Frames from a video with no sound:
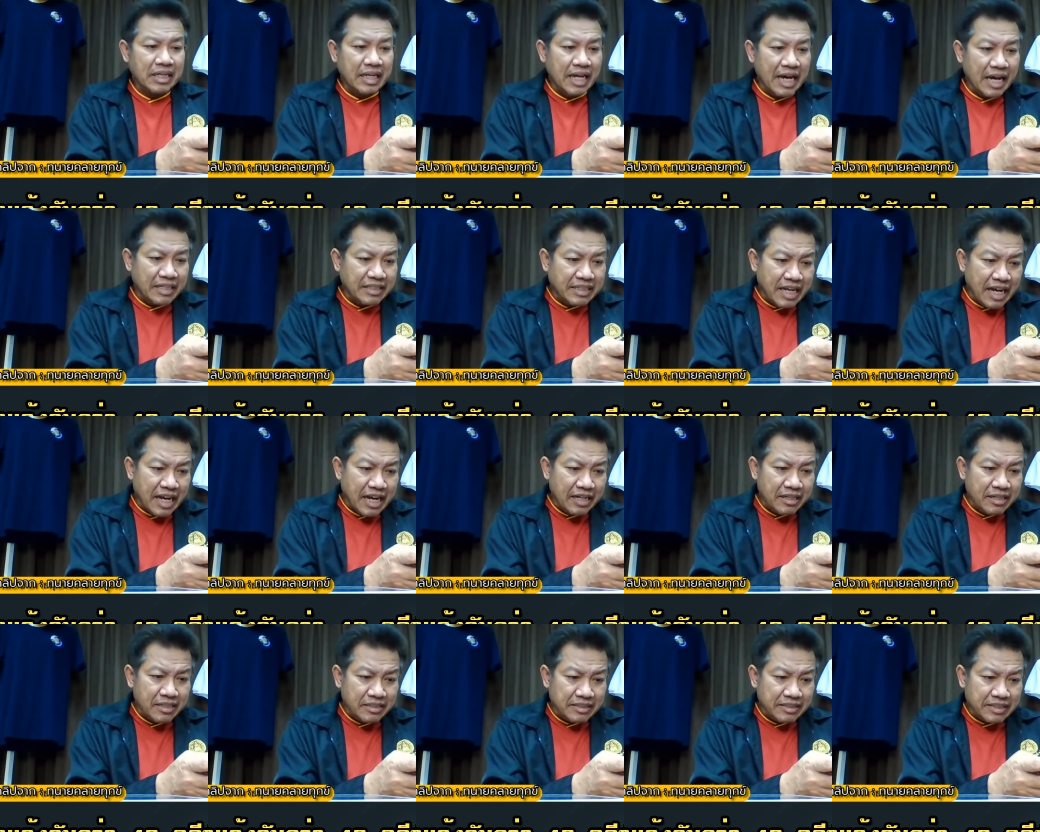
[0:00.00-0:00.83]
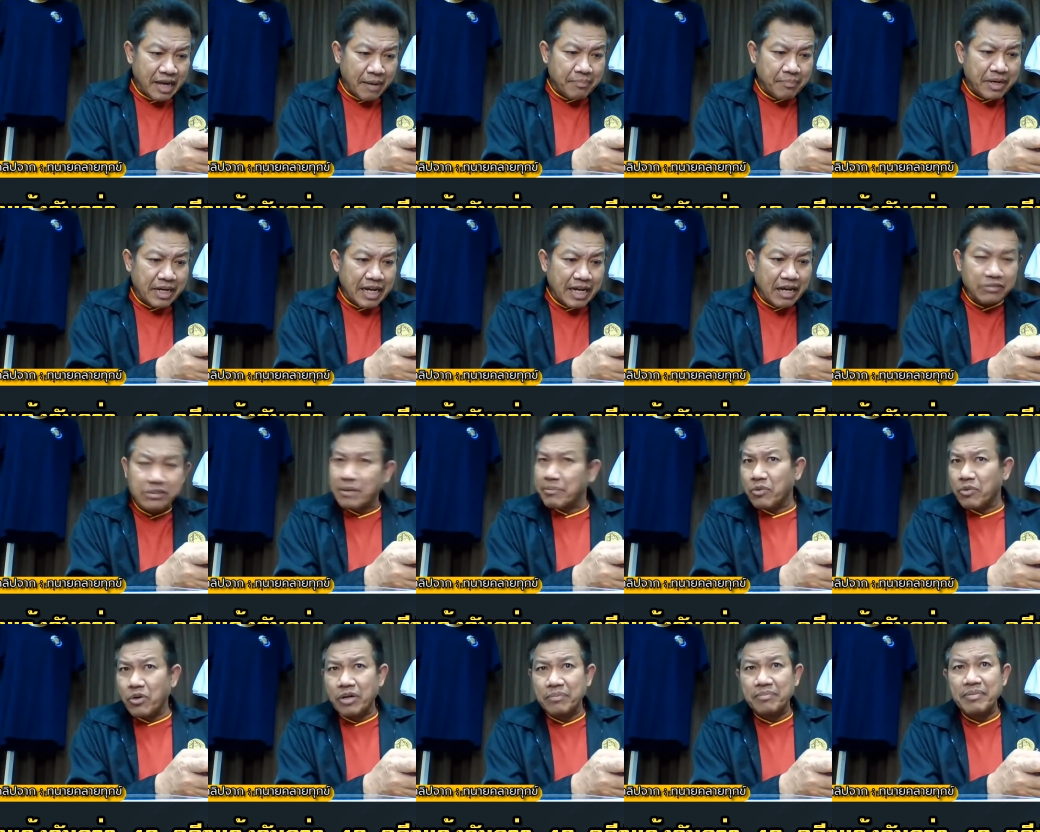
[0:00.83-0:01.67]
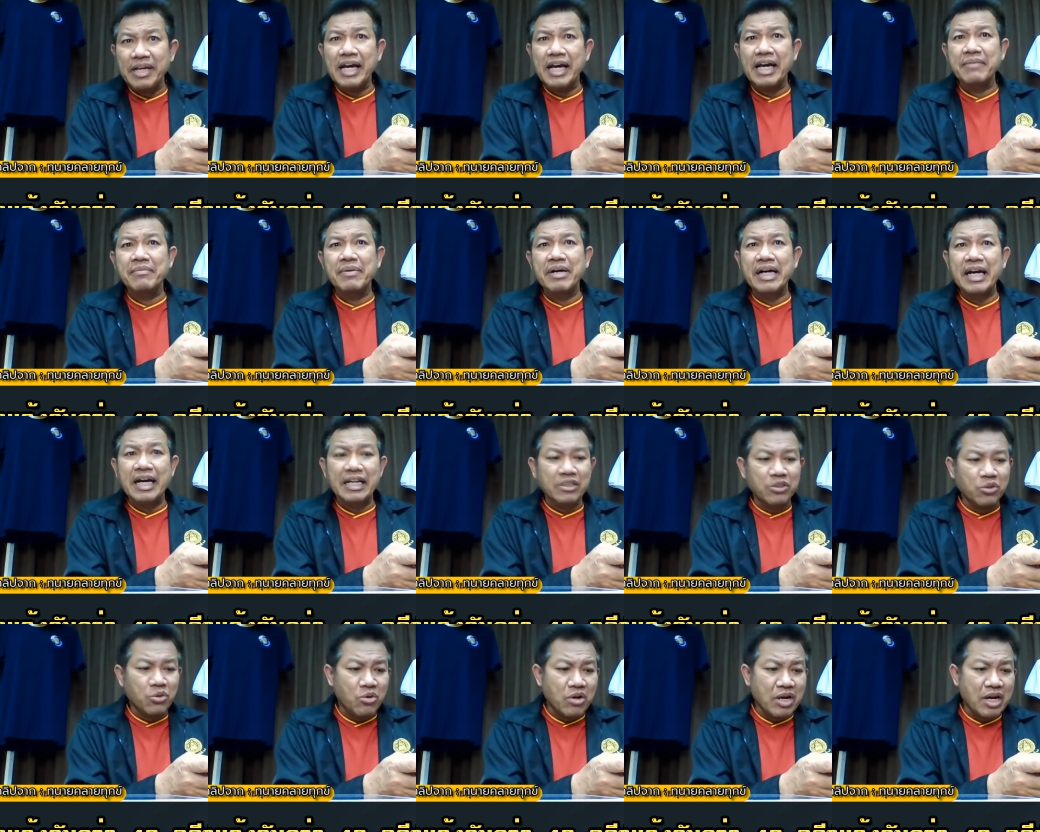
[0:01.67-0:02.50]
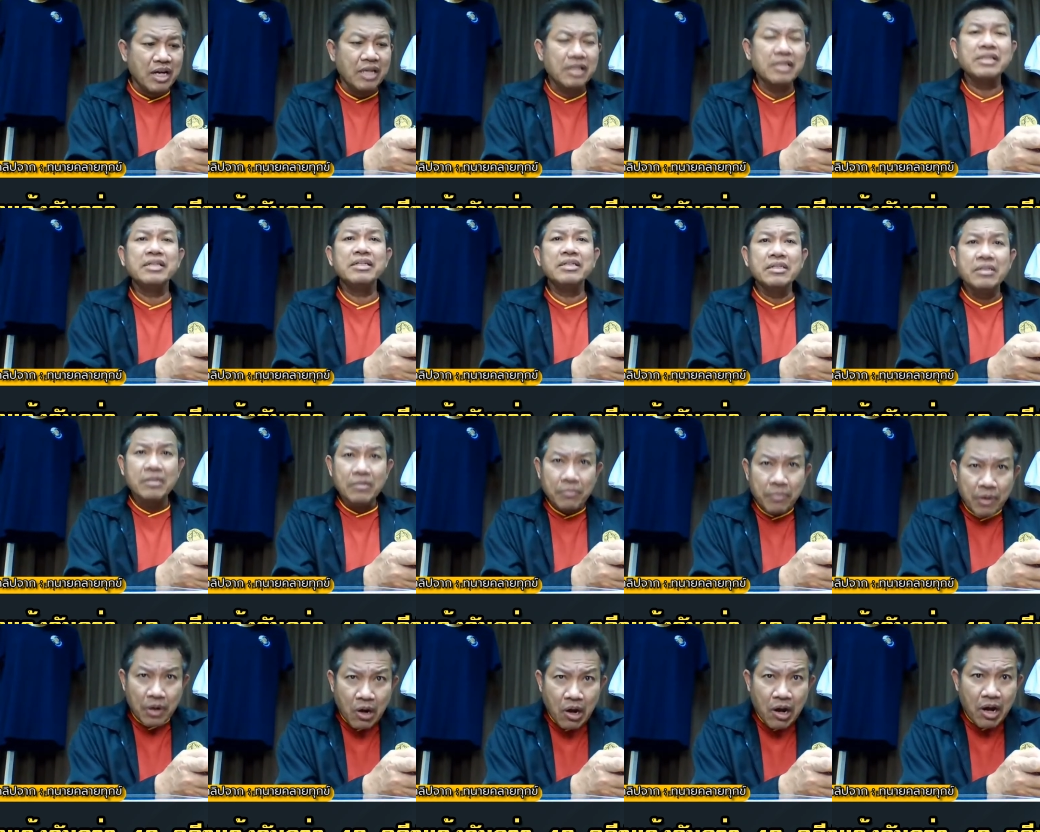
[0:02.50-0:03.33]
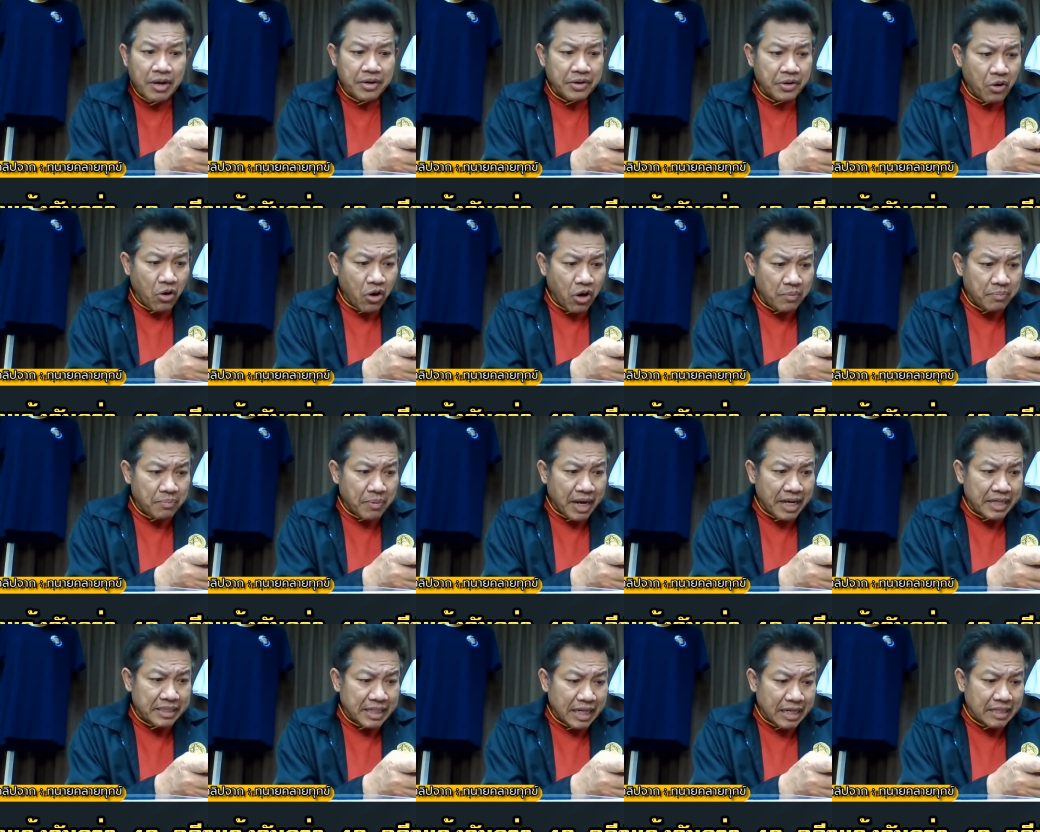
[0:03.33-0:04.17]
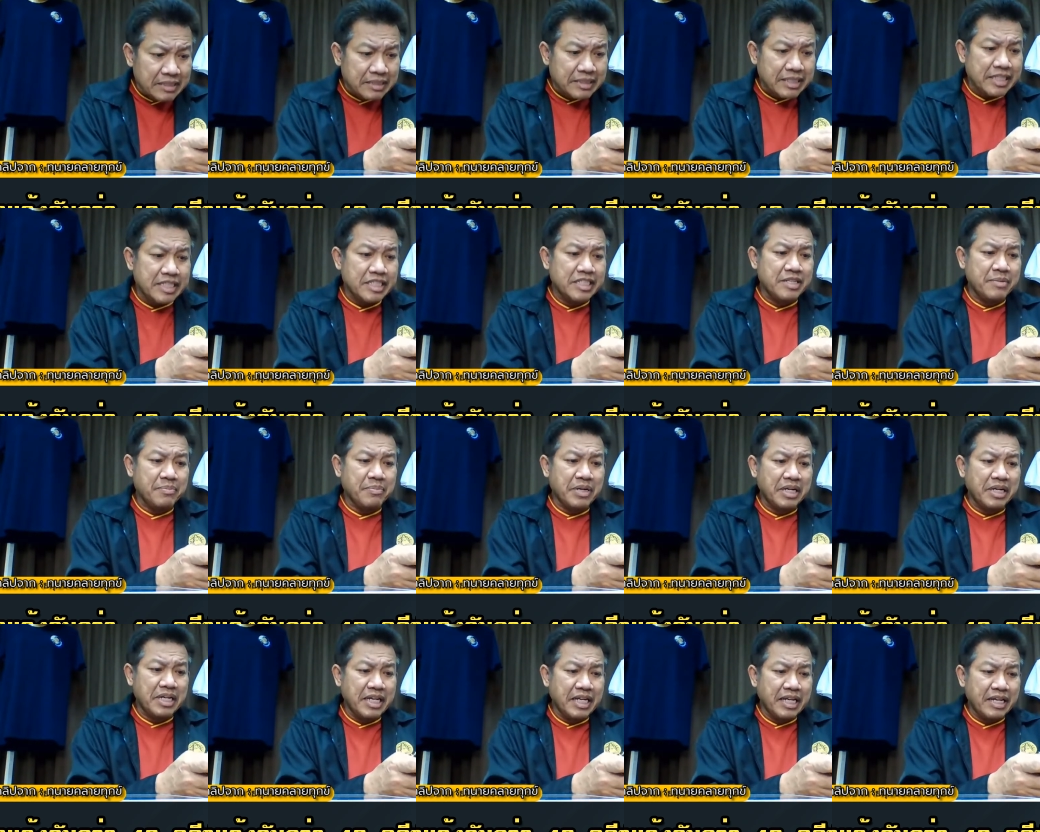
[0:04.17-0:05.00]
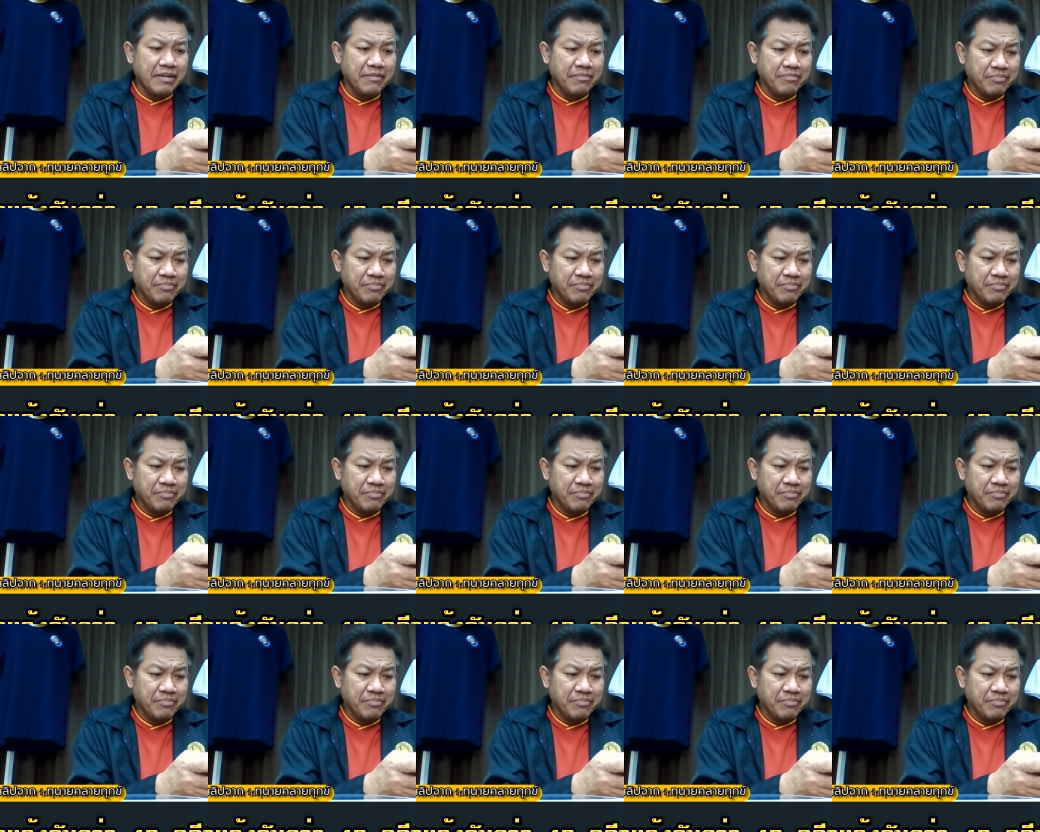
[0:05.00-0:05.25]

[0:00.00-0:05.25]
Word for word: หลังจาก จับมาแล้วตำรวจไม่ให้ประกันตัว เพราะโดนไปตั้ง 40 คดี